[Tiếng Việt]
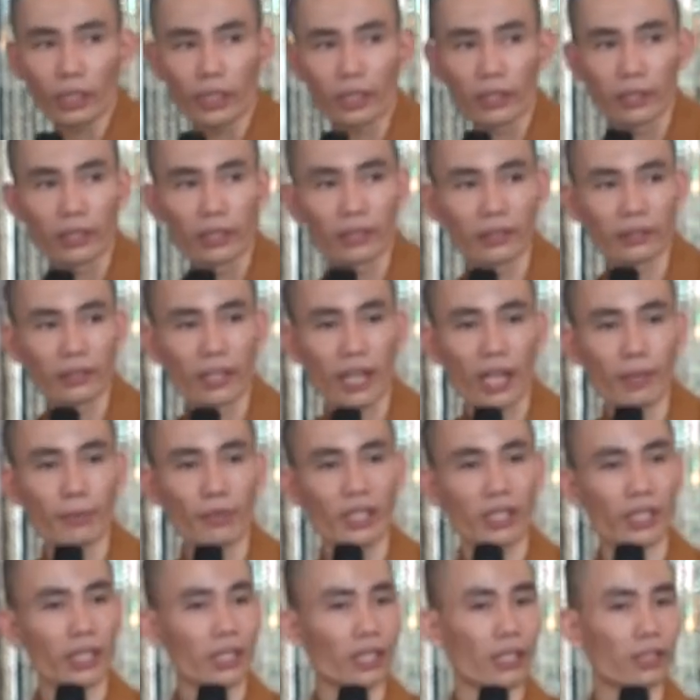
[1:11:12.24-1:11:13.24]
thì người để
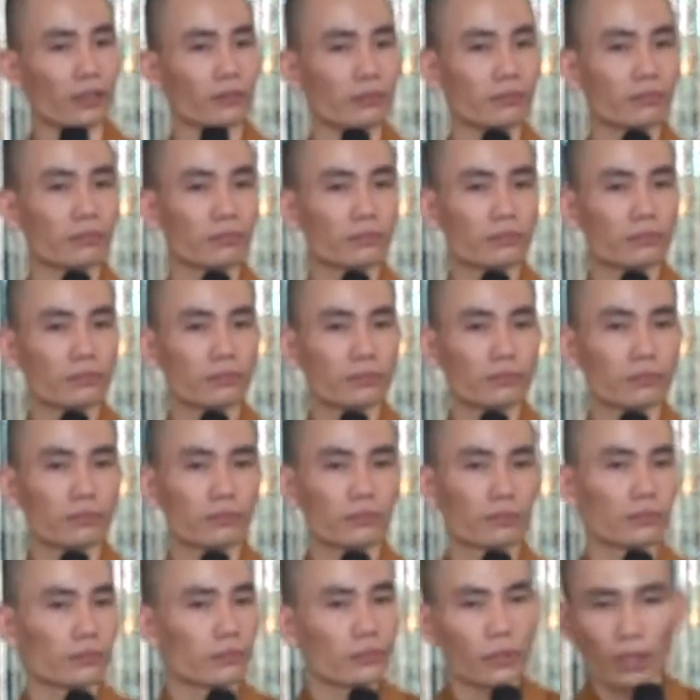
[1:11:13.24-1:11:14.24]
mình yên không?
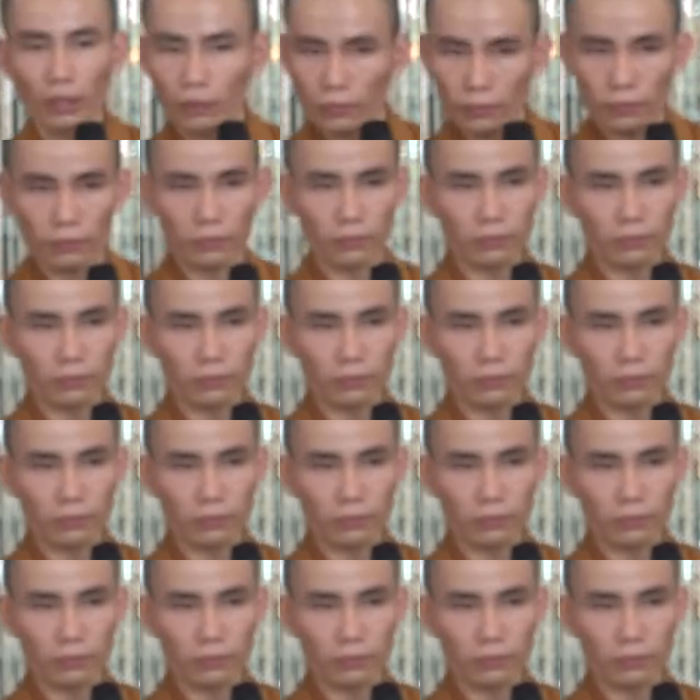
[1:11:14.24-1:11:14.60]
Không.